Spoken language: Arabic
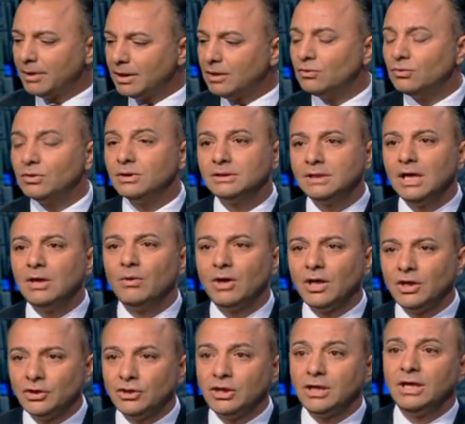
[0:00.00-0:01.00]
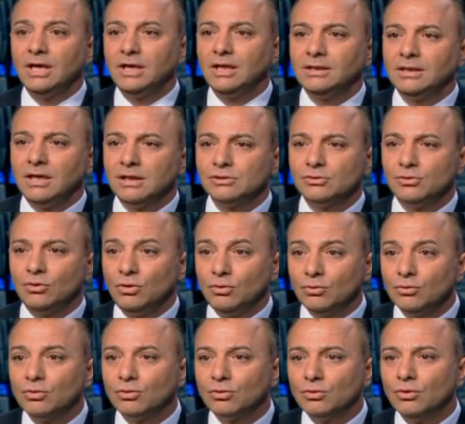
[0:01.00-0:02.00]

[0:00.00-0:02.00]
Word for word: بقول لهم انزلوا على الشارع لتحصلوا هذا